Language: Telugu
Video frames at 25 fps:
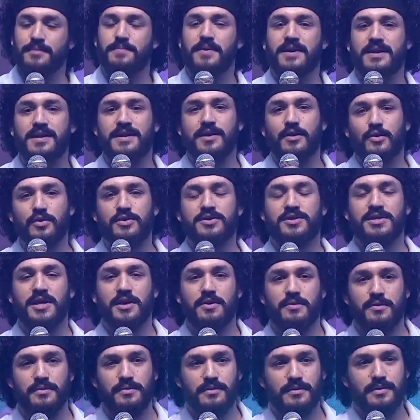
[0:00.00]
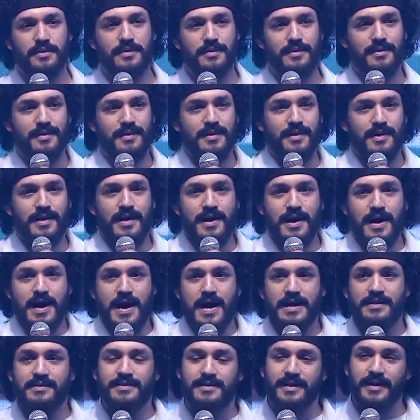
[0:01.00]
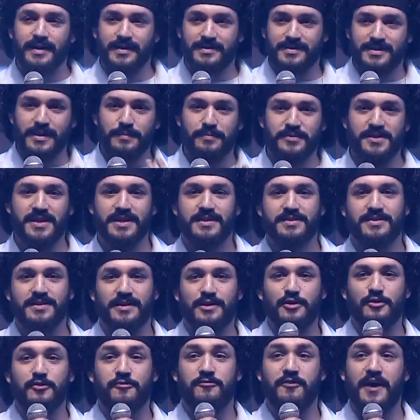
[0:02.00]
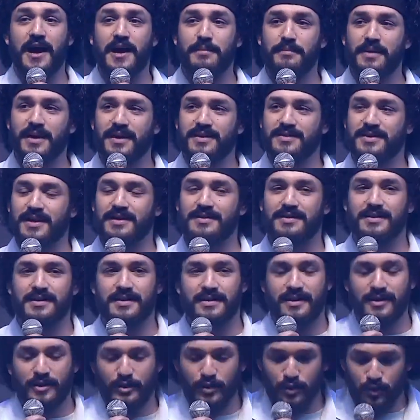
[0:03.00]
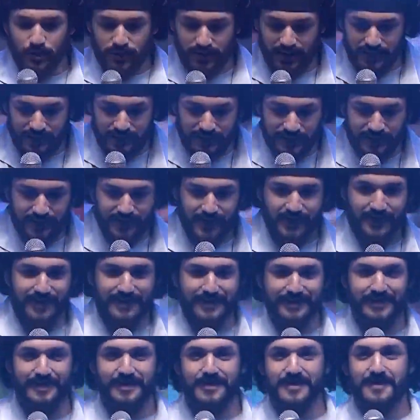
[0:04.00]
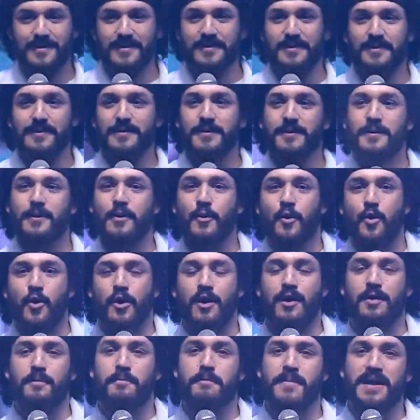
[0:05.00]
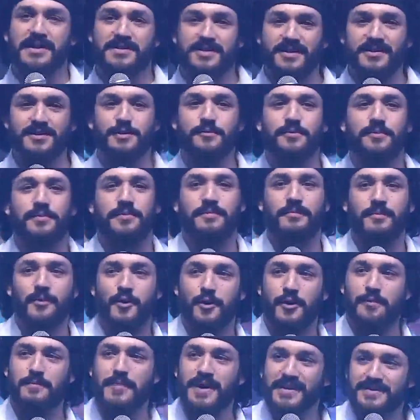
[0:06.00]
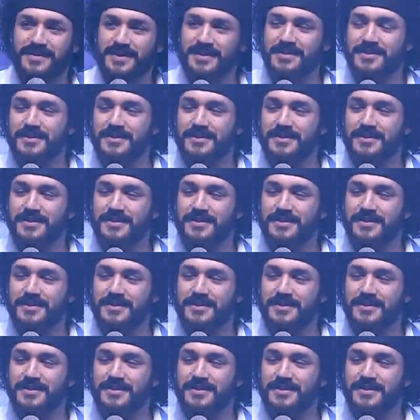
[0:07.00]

పండగ వచ్చాం అంతే ఎక్సెప్ట్ చేసేందుకు ఫ్యామిలీస్ అందరికీ యూత్ అందరికీ ఒక మెసేజ్ ఒక మెసేజ్